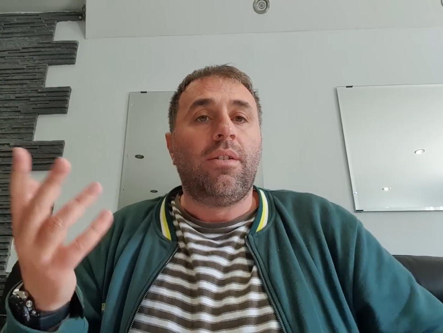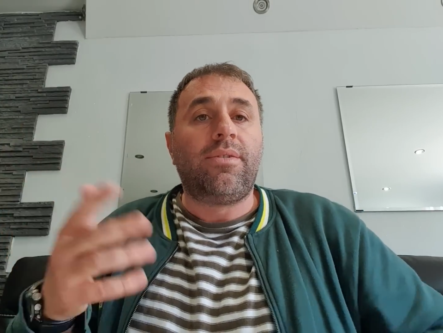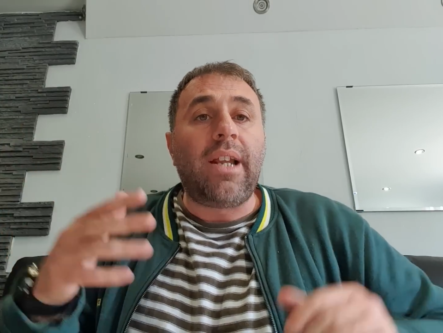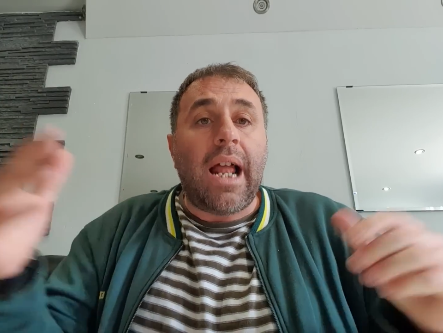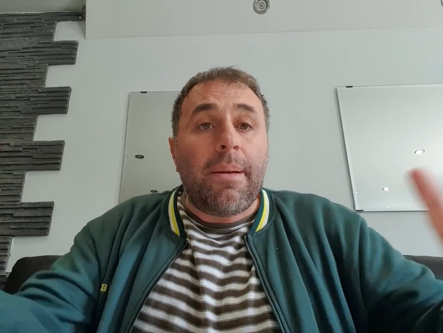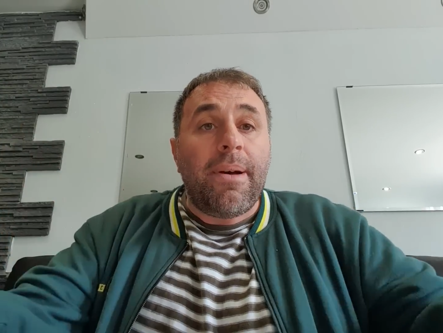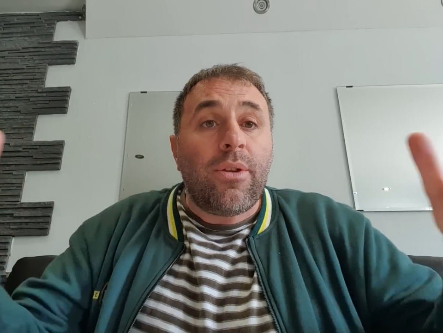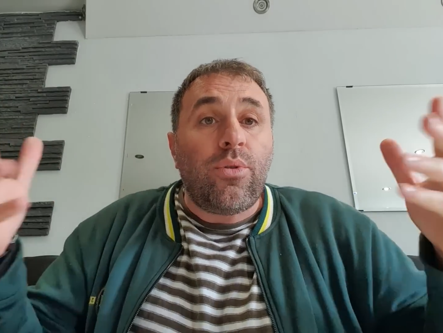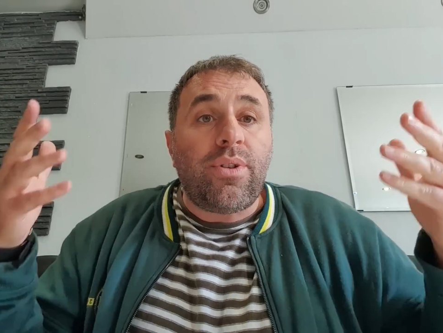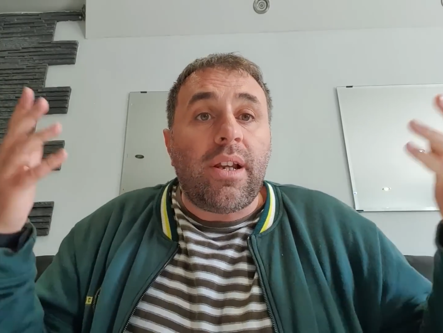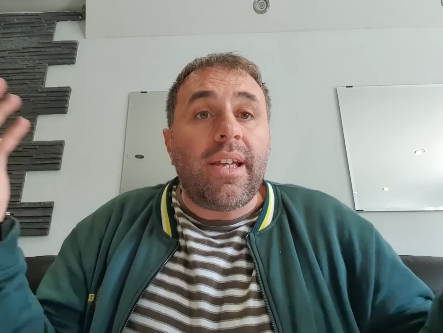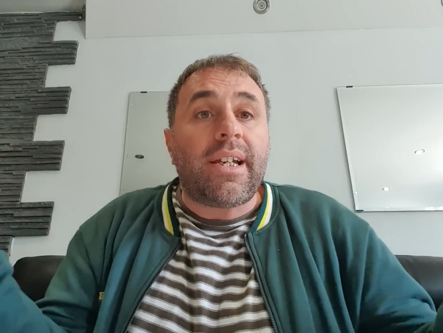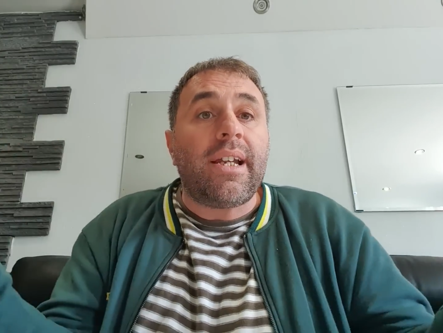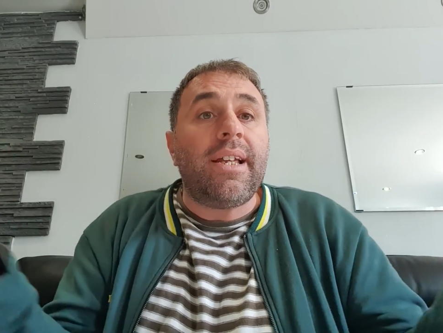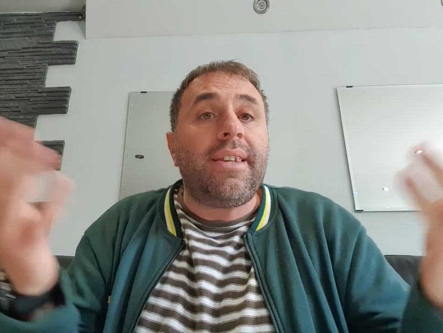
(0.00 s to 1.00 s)
Drame à
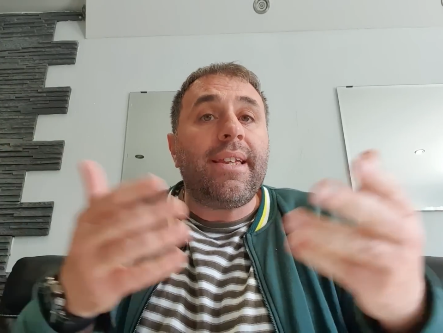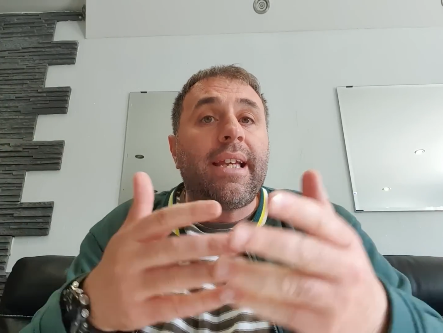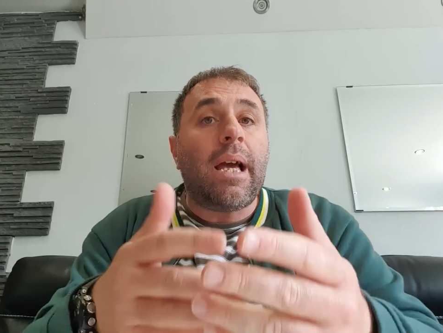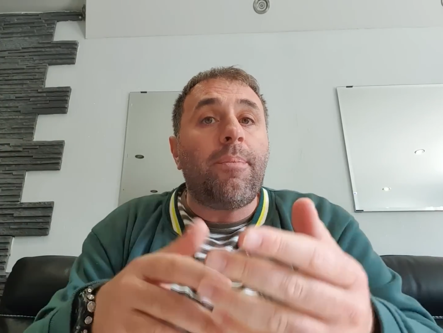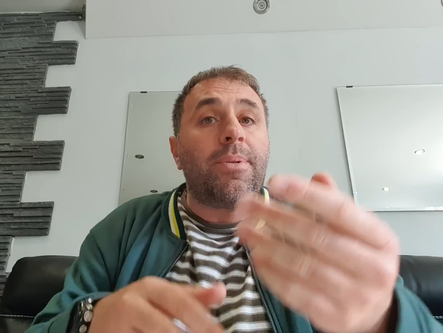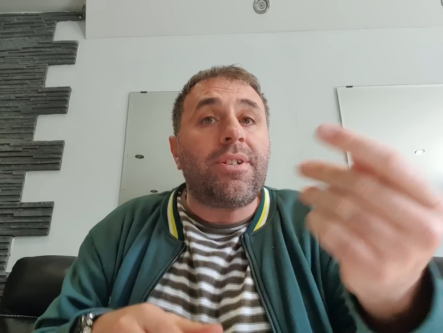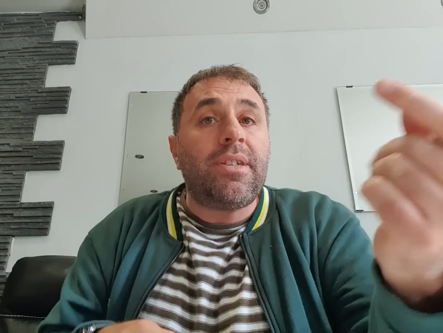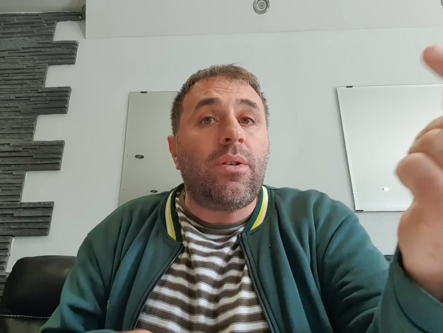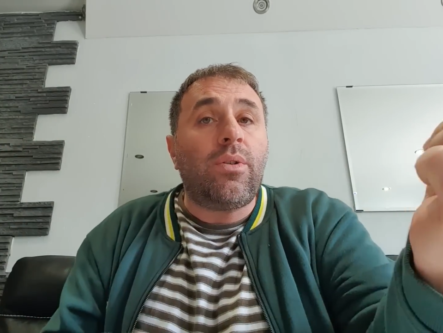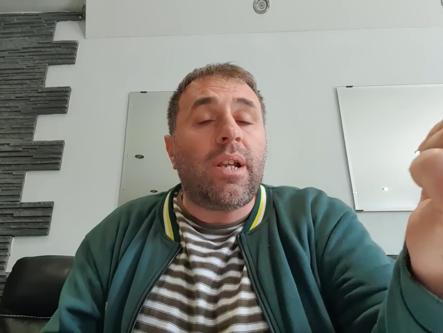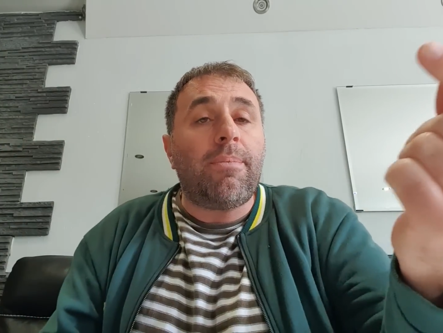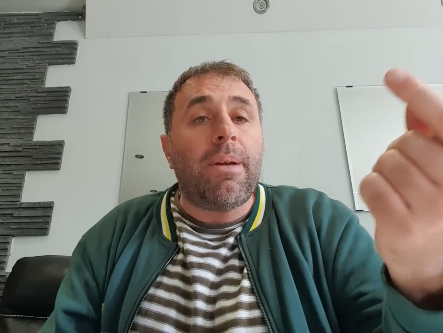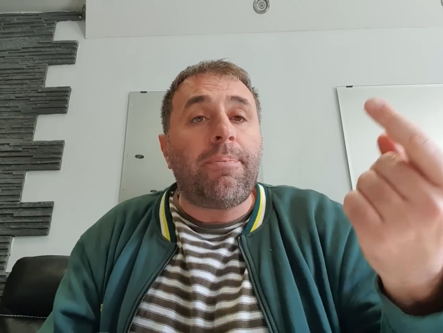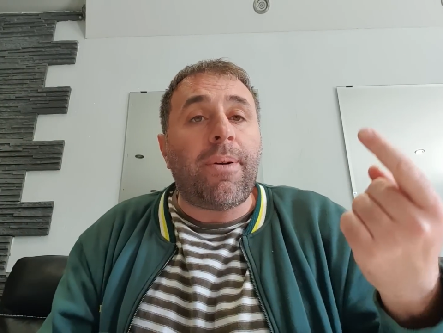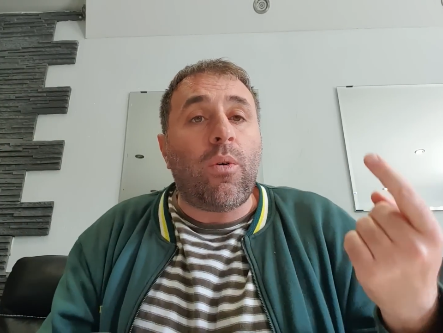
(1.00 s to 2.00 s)
n'a
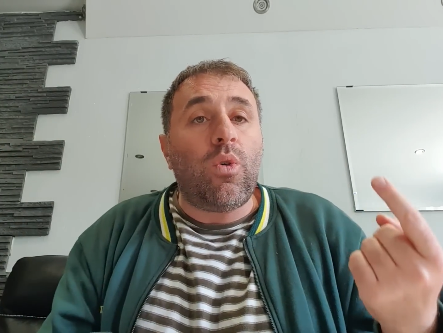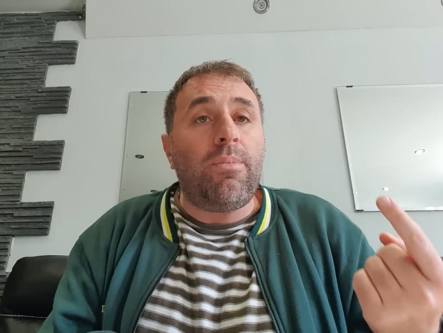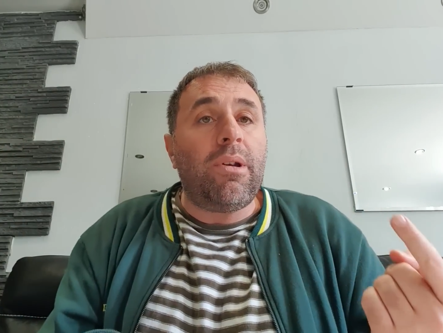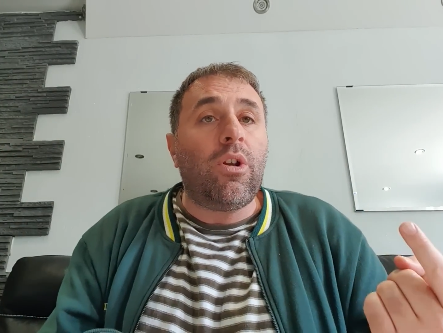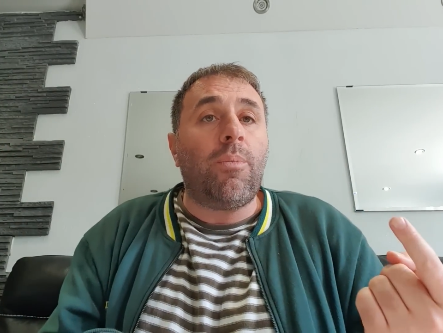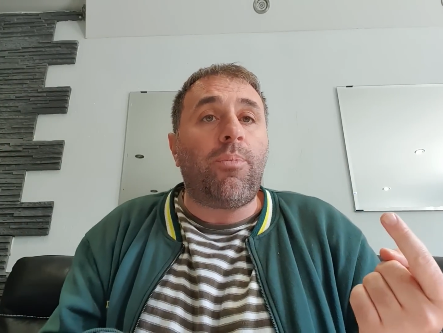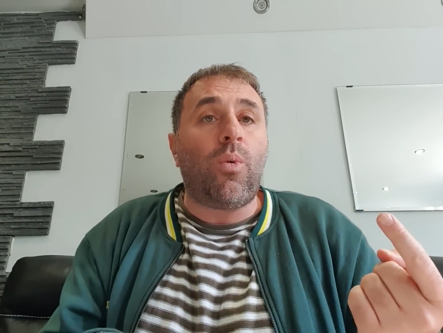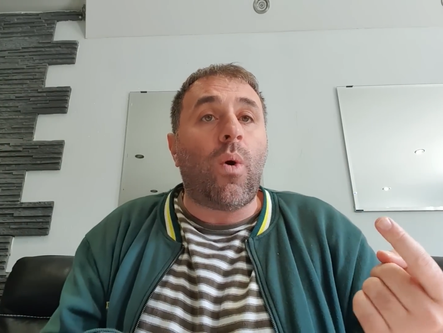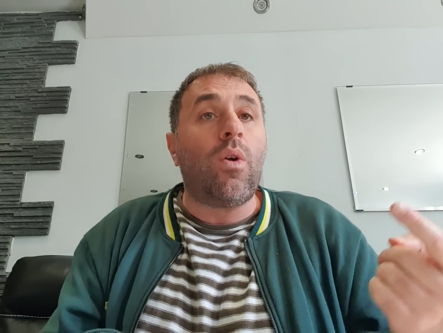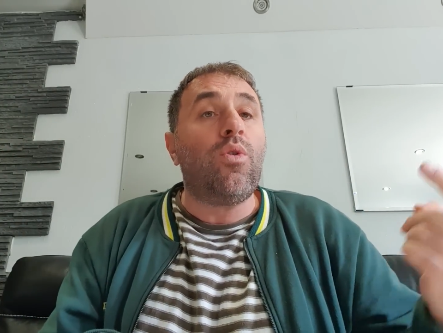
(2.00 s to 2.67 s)
même pas 8000 emplois.